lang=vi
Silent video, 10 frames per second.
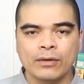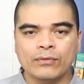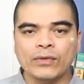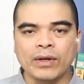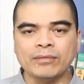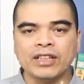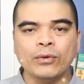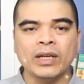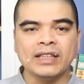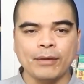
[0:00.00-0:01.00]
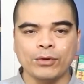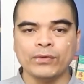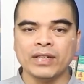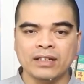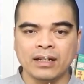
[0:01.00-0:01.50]
vừa phạm giới uế tạp của
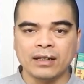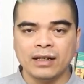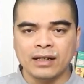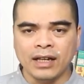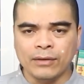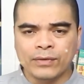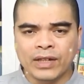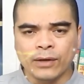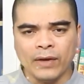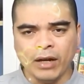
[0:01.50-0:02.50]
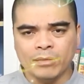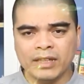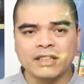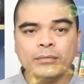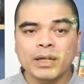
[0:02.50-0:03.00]
Phật đường lại vừa phạm cái
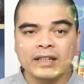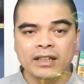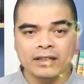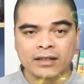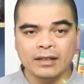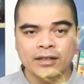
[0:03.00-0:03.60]
giới bất kính